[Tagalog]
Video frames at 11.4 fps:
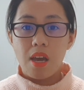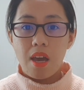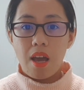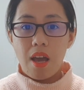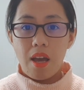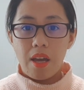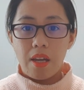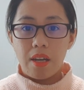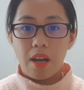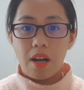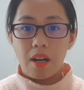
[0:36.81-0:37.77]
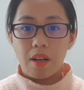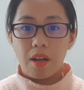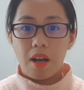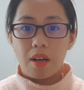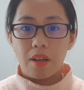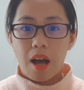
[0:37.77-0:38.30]
And ang,
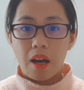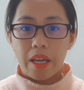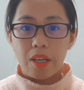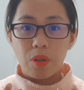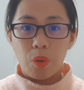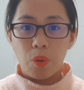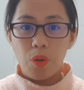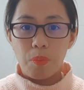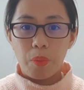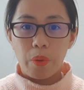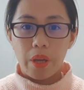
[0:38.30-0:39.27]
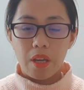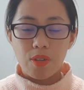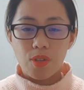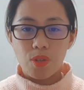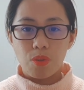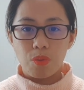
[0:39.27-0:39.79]
ang aking goal po
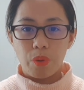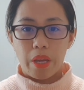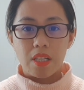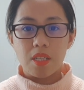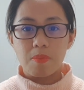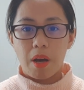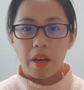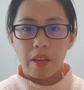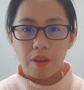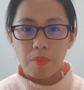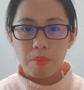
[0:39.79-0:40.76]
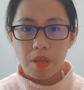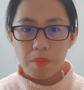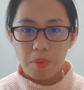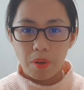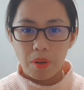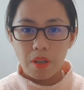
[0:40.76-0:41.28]
is to inspire
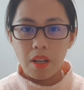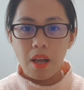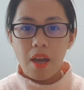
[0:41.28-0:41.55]
people